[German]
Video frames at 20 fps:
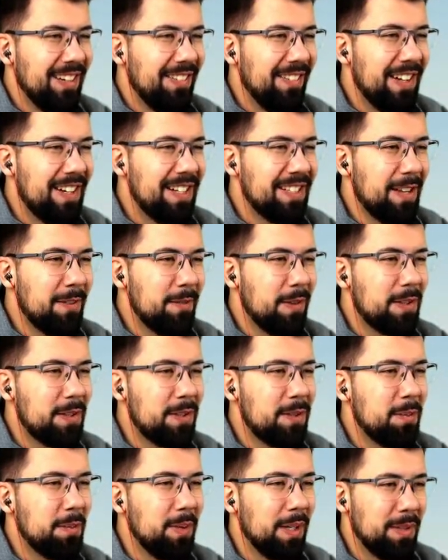Weil das einfach
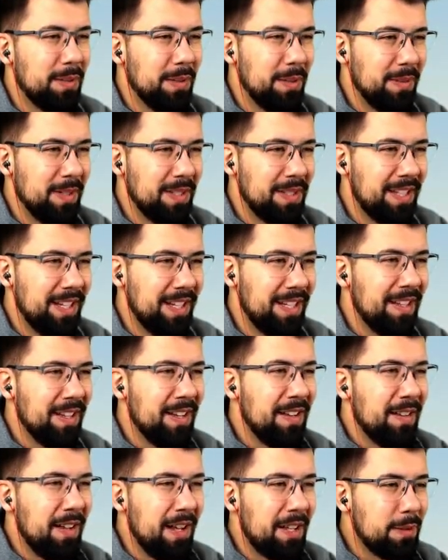super dumm ist.
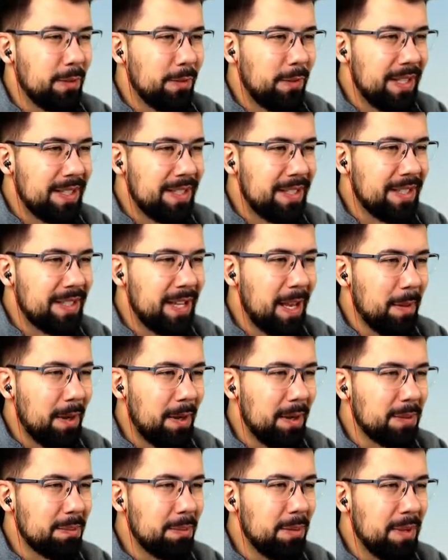Also falls ihr es selber
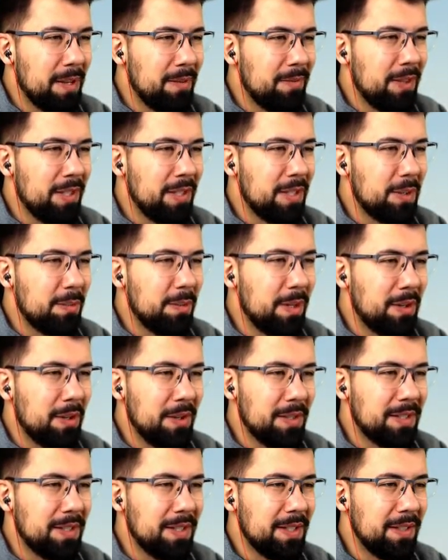ausprobieren wollt, das Spiel
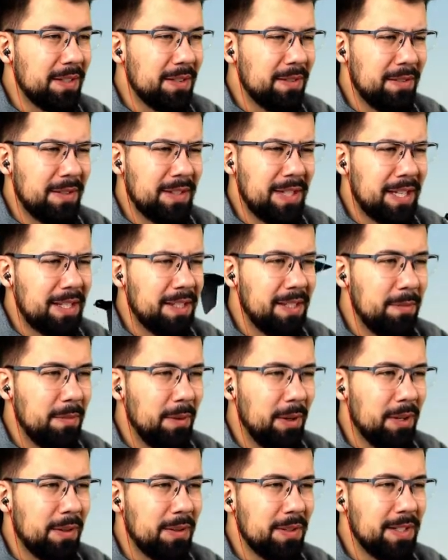kostet 6, 7
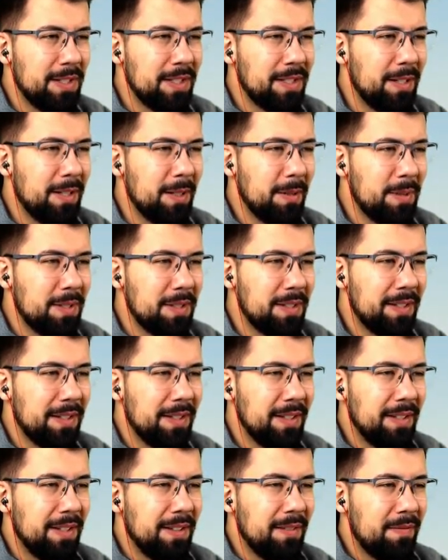Euro sind es, glaube ich.
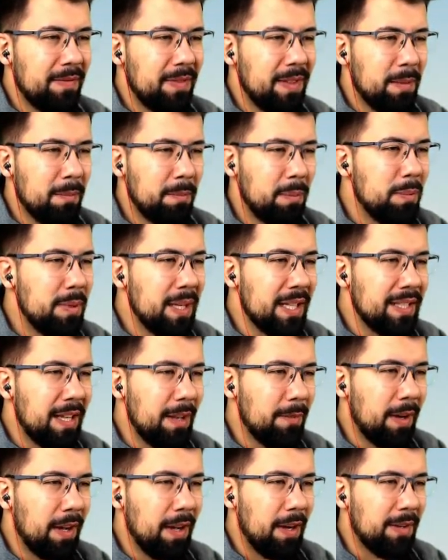Probiert es
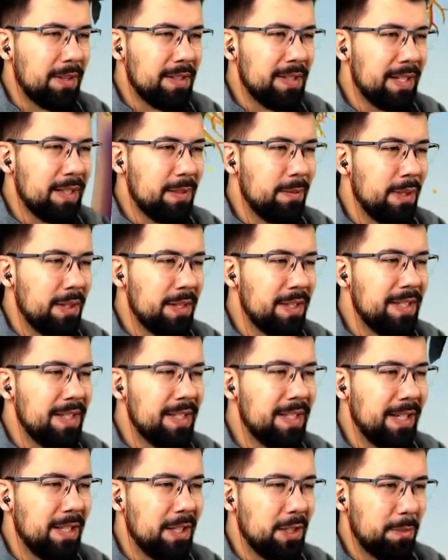einfach aus. Ja, es wird euch
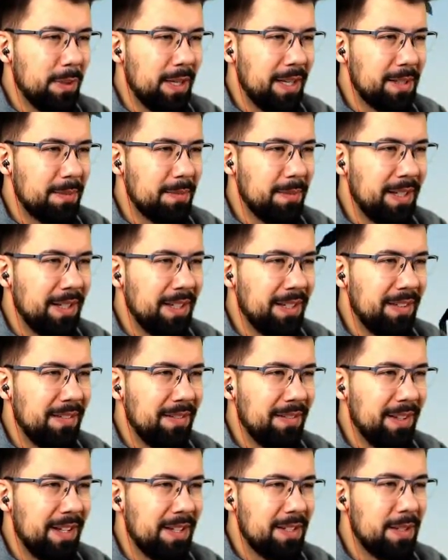sicherlich Spaß machen.
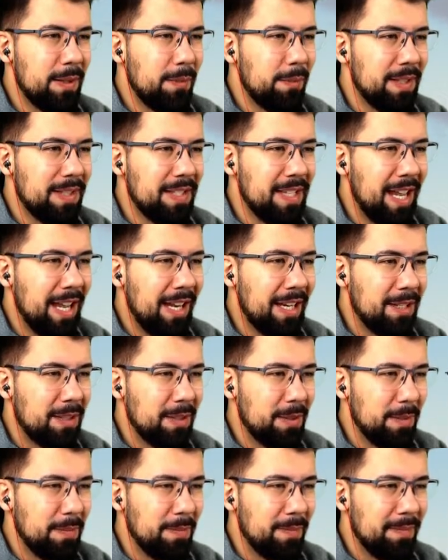Also ich finde es herrlich
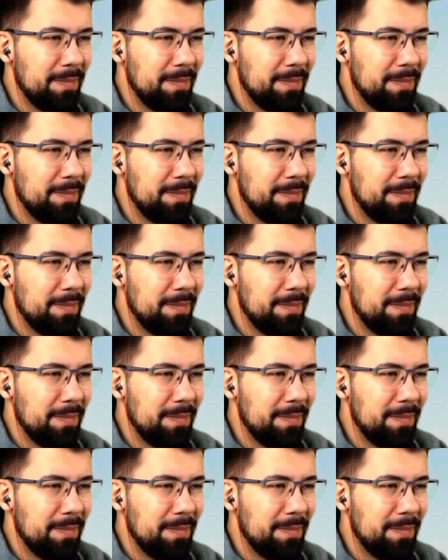dumm.